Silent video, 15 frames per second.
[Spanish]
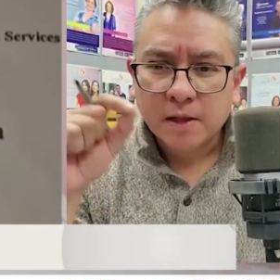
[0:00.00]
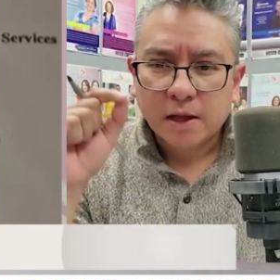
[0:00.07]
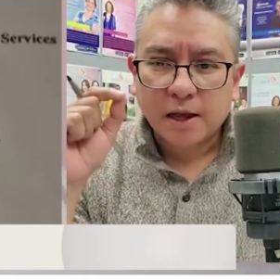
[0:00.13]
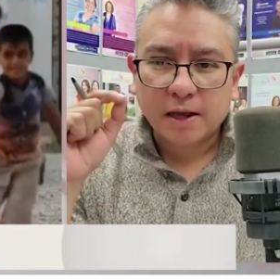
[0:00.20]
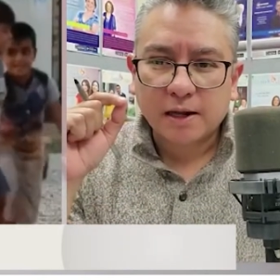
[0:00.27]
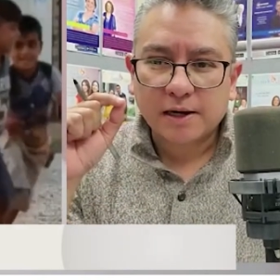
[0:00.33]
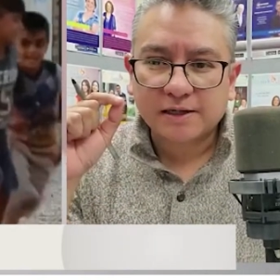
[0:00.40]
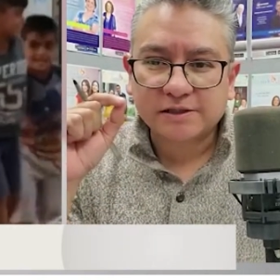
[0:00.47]

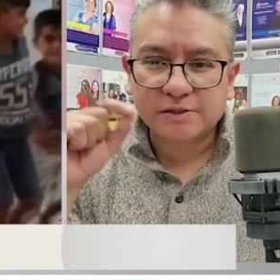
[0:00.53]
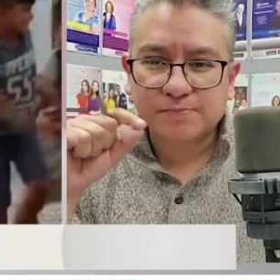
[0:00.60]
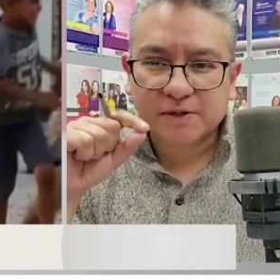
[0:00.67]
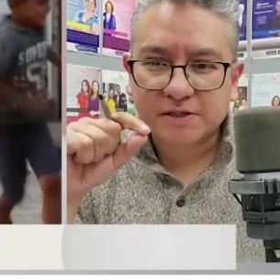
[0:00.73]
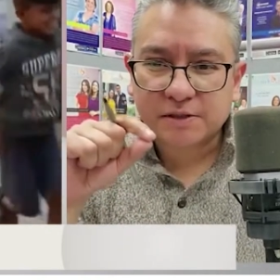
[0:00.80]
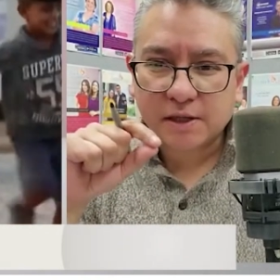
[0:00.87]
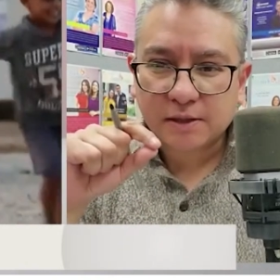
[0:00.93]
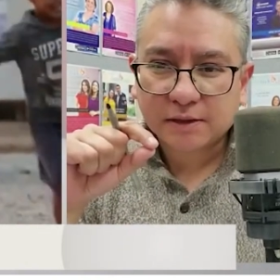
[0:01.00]
El
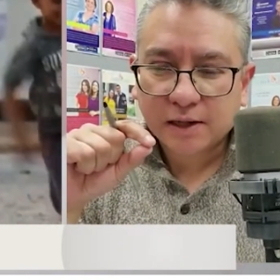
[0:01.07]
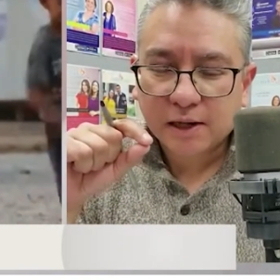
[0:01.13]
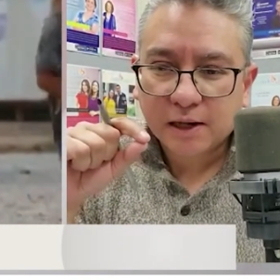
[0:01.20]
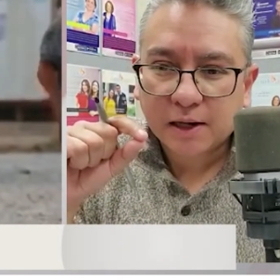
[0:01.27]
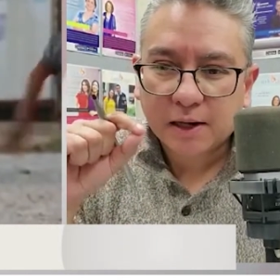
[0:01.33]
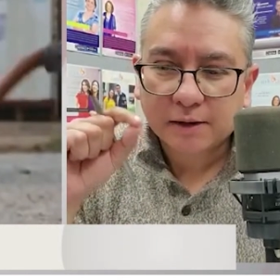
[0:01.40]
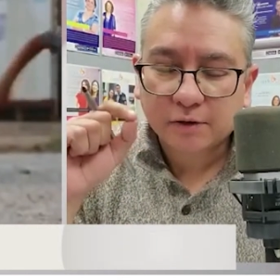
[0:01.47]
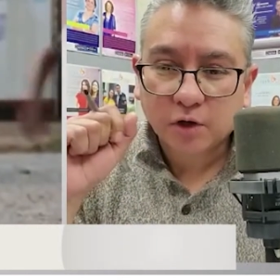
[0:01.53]

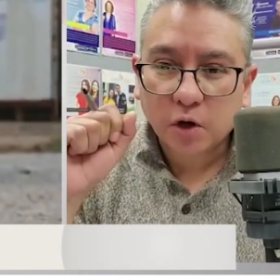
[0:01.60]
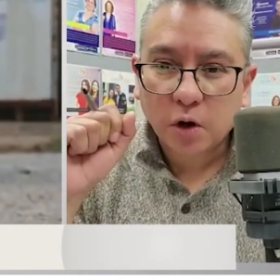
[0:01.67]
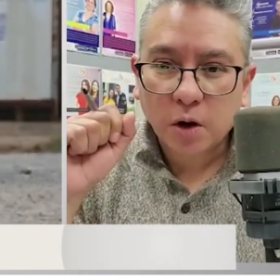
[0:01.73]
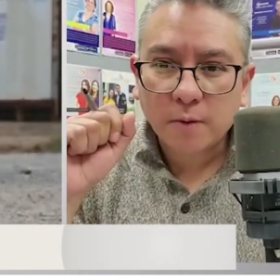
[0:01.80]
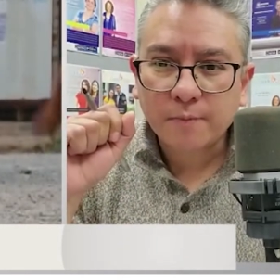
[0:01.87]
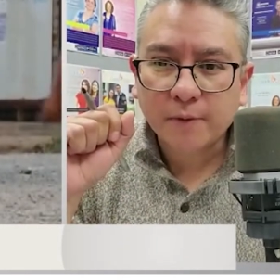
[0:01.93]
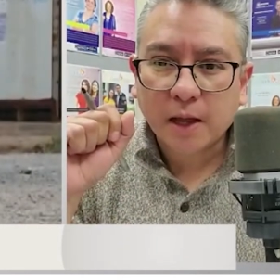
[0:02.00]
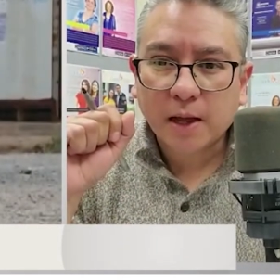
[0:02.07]
expresidente
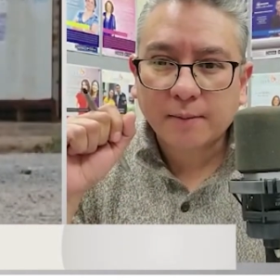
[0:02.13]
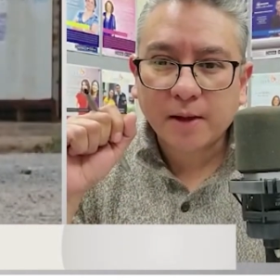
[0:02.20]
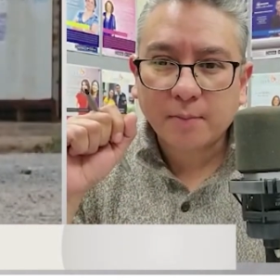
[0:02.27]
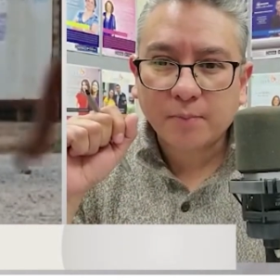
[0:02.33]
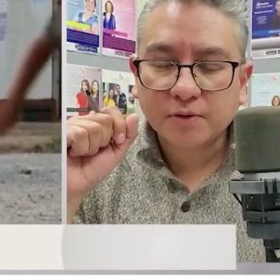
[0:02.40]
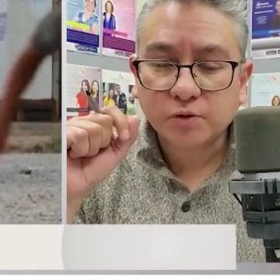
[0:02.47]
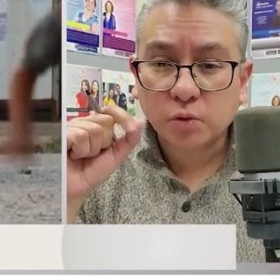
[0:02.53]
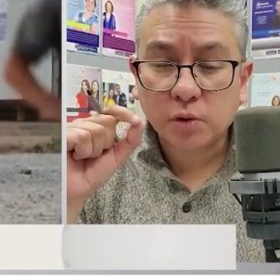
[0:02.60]
Trump había
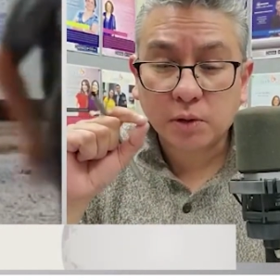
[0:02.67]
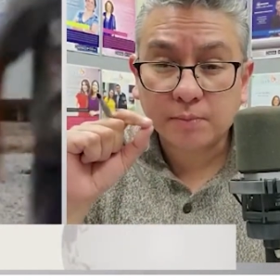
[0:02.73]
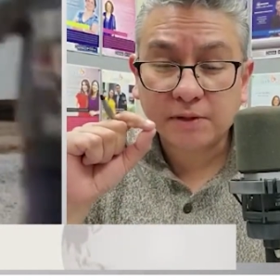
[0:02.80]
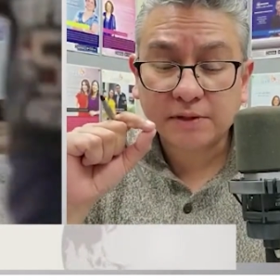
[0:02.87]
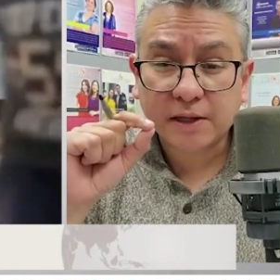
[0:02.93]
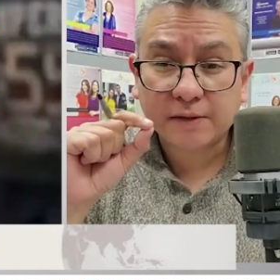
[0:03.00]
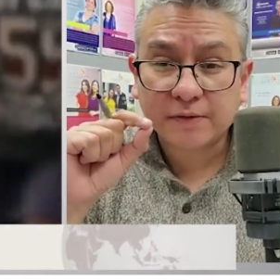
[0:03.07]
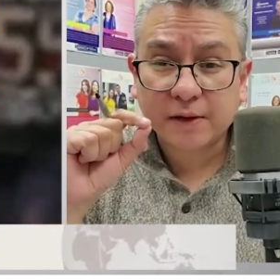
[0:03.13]
puesto un
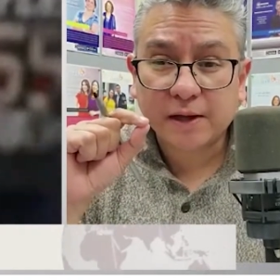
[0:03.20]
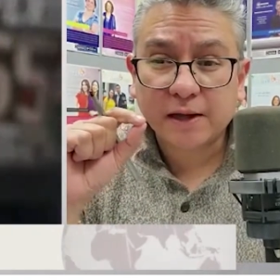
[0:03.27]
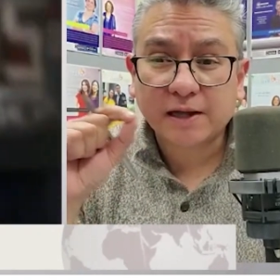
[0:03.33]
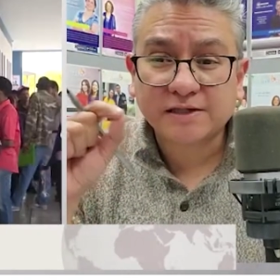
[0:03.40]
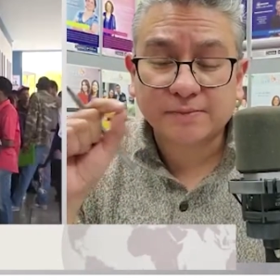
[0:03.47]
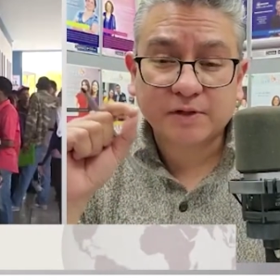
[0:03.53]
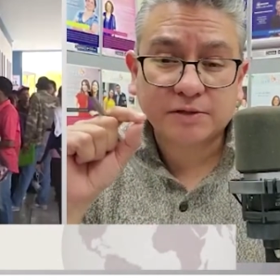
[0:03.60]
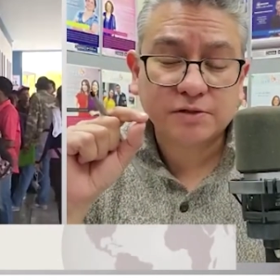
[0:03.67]
límite de
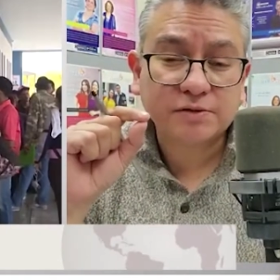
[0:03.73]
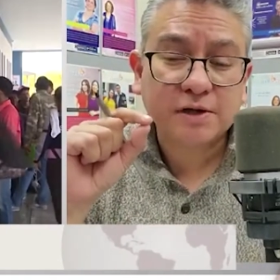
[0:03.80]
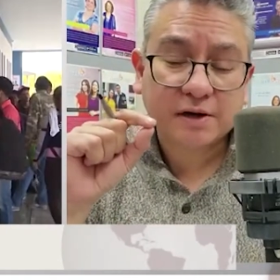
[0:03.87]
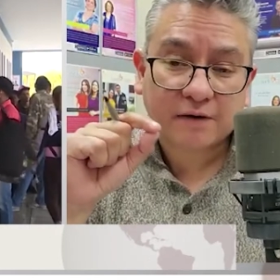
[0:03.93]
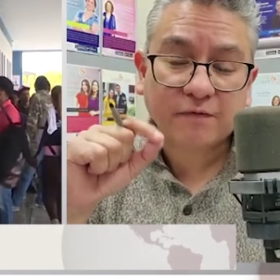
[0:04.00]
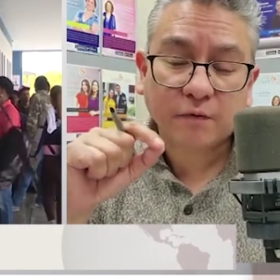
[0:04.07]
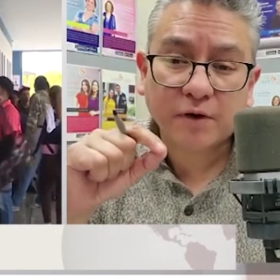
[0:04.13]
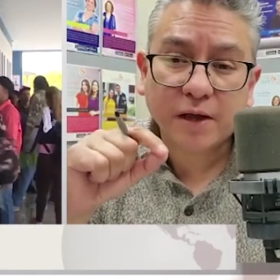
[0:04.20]
aceptación de
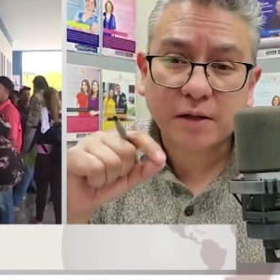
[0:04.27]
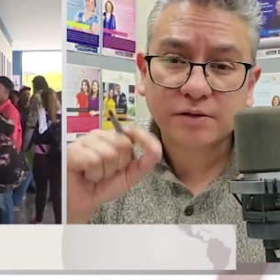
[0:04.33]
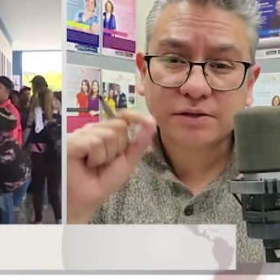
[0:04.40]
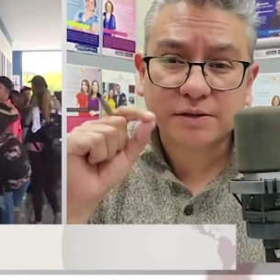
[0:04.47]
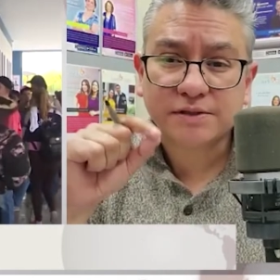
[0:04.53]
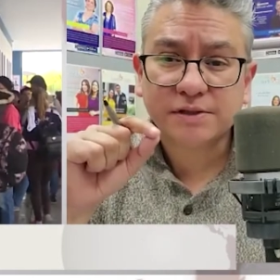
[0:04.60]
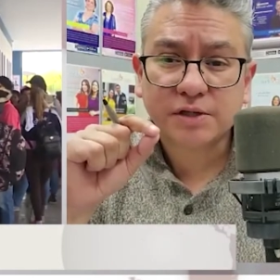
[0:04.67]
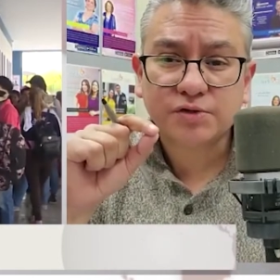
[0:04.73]
refugiados
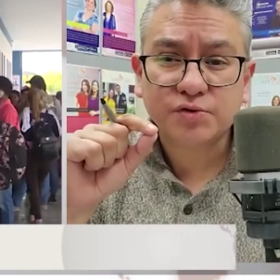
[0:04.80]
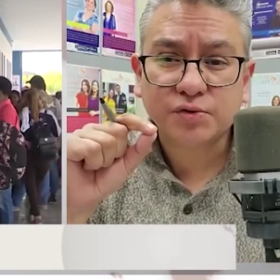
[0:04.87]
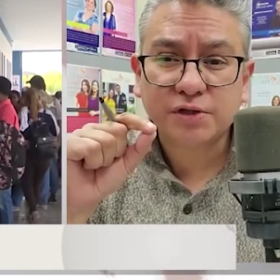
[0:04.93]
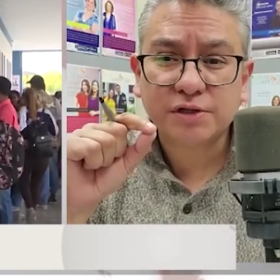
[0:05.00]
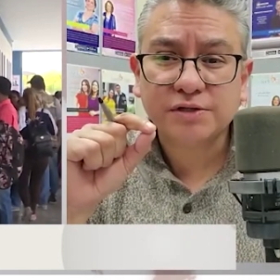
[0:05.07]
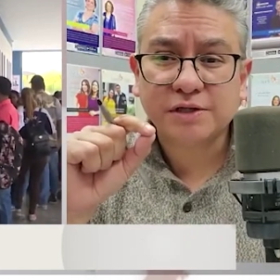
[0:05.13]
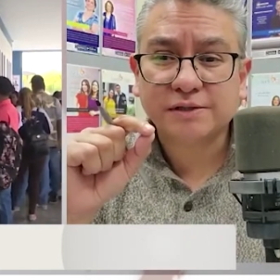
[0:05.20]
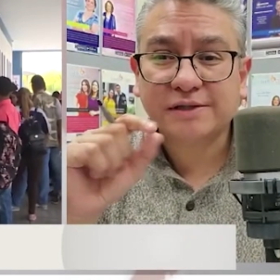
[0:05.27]
en Estados
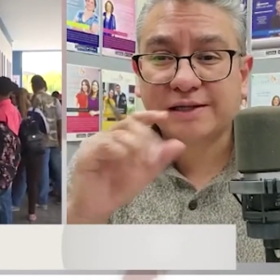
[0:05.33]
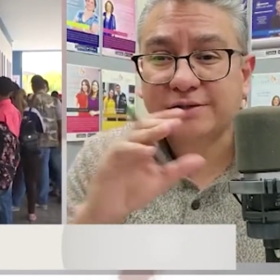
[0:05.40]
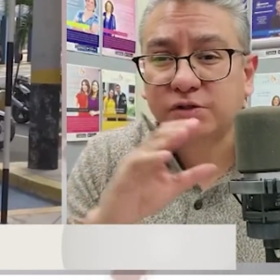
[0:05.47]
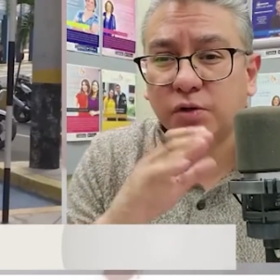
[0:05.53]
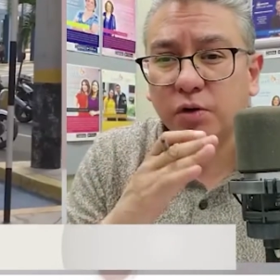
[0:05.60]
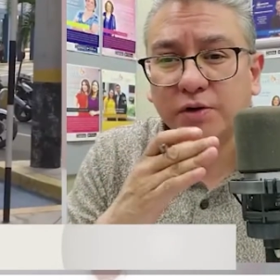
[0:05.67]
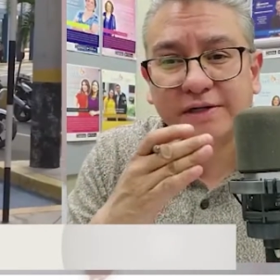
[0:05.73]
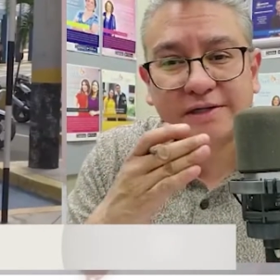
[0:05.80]
Unidos de tan
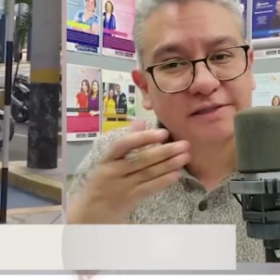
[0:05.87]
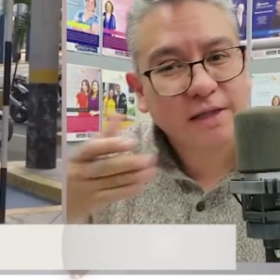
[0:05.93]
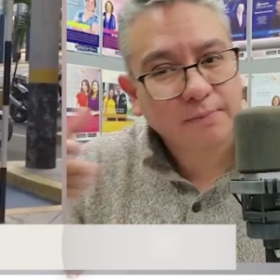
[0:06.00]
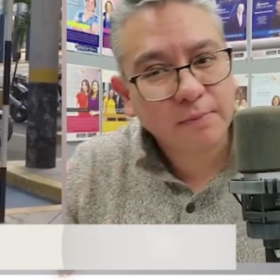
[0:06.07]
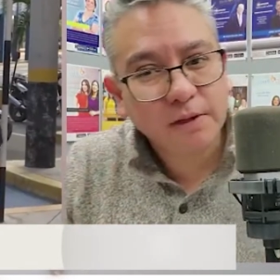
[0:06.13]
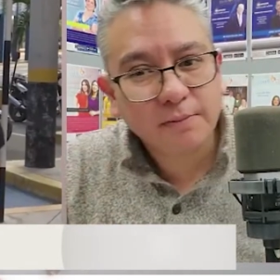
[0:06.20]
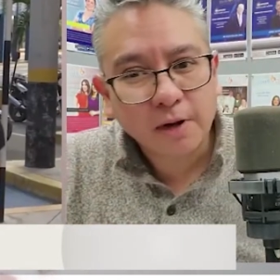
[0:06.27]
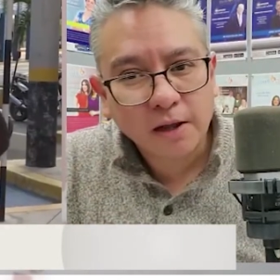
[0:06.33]
solo
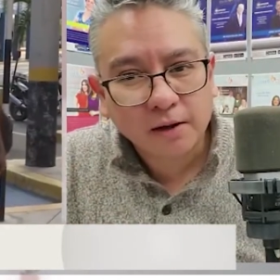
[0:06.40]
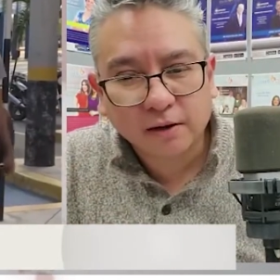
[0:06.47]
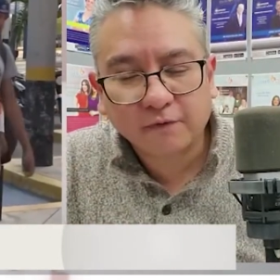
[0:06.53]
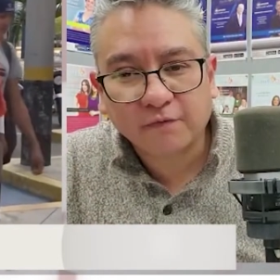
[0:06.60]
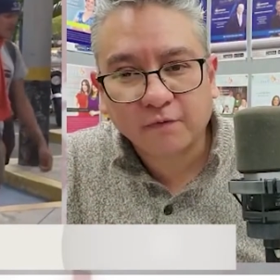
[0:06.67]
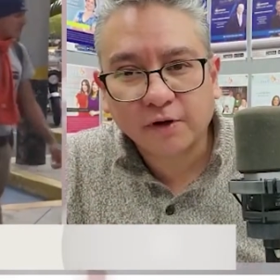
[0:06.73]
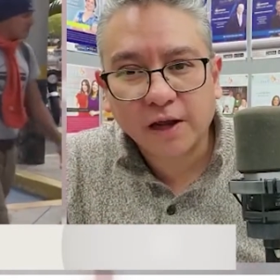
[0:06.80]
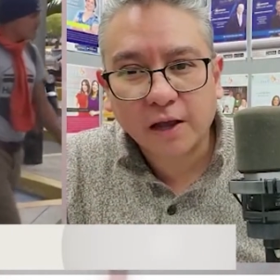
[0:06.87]
15.000
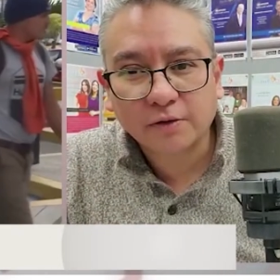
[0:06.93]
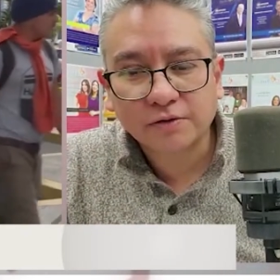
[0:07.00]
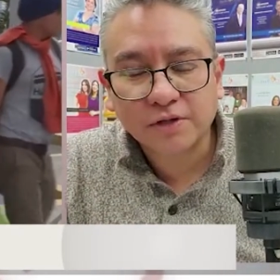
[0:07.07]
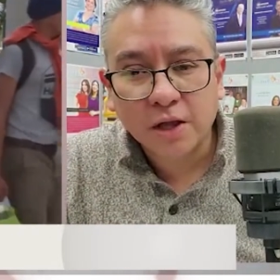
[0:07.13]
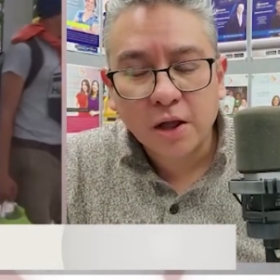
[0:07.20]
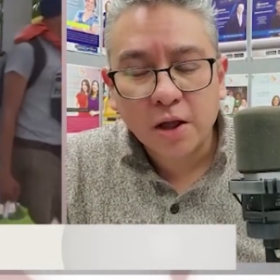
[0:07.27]
refugiados.